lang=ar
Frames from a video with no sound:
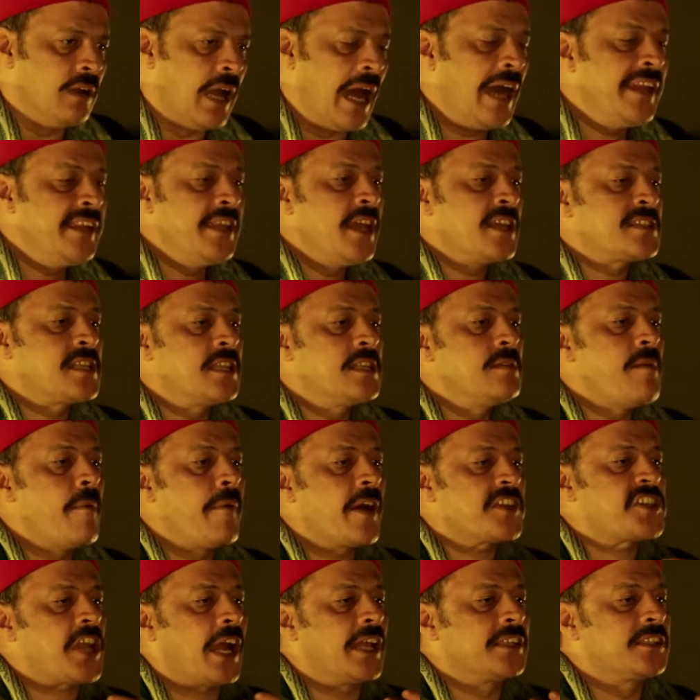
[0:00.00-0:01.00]
أنا يا سيدي ما
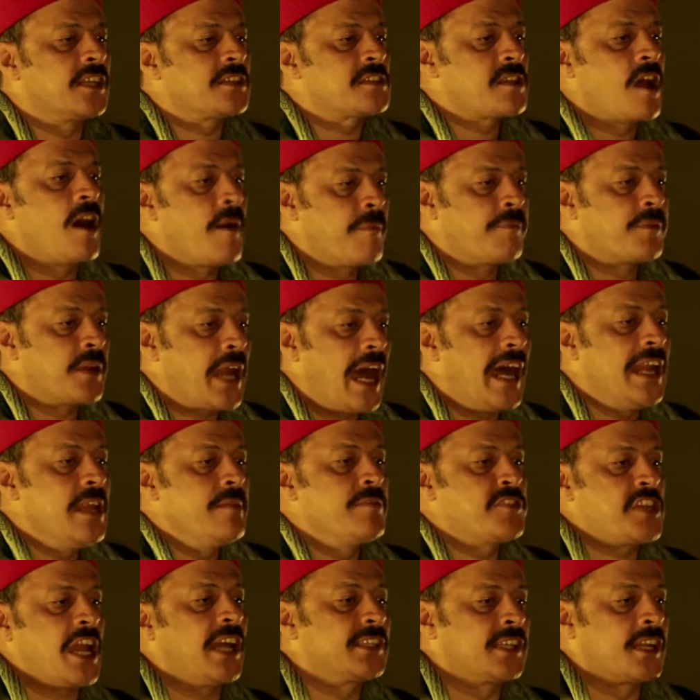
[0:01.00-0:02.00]
بقاش عندي صبر أنا
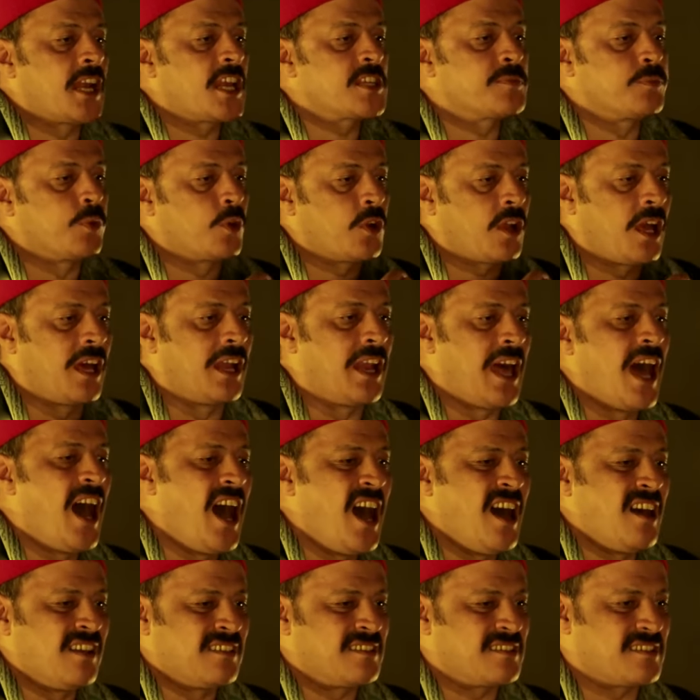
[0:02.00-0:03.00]
مش قادر أصبر
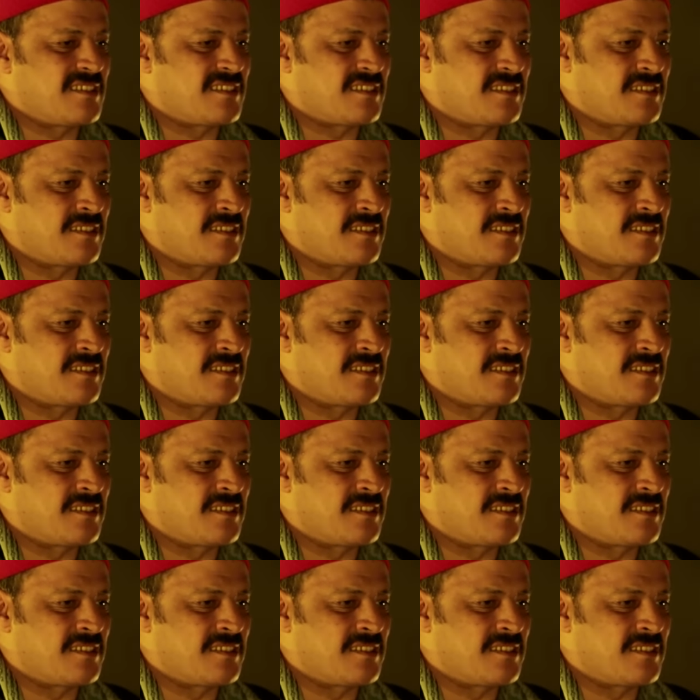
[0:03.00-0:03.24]
خلاص